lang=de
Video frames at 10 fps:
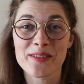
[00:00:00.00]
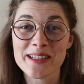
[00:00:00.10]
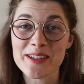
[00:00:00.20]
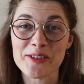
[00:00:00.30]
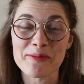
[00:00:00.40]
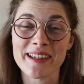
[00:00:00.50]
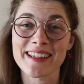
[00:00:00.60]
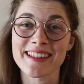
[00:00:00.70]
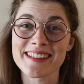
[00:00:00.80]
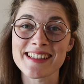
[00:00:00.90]
Wir sind
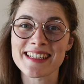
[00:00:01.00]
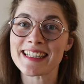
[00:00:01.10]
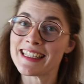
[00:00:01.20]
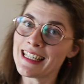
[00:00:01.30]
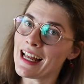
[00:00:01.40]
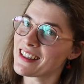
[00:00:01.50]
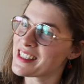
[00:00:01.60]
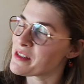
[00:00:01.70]
übrigens Ilan,